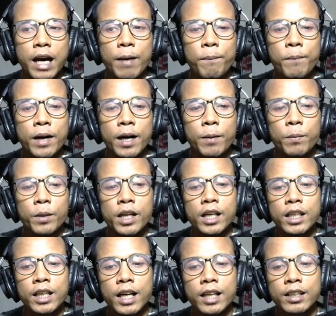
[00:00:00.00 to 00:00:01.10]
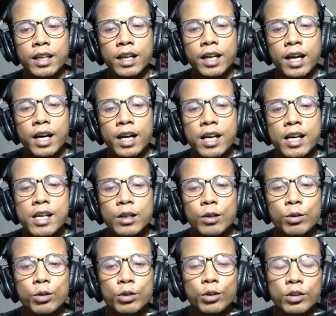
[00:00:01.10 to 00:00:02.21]
apa bedanya antara
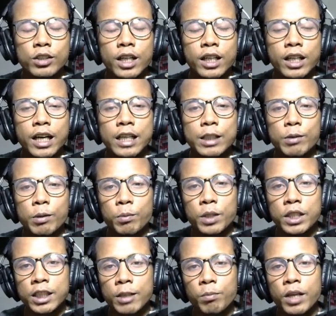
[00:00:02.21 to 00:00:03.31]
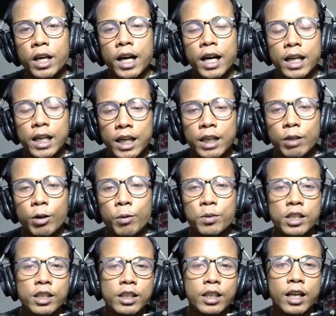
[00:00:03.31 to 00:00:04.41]
kursus dan kelas membership yang ada di
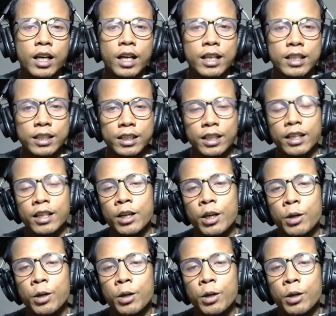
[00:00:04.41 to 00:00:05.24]
websitenya LASD.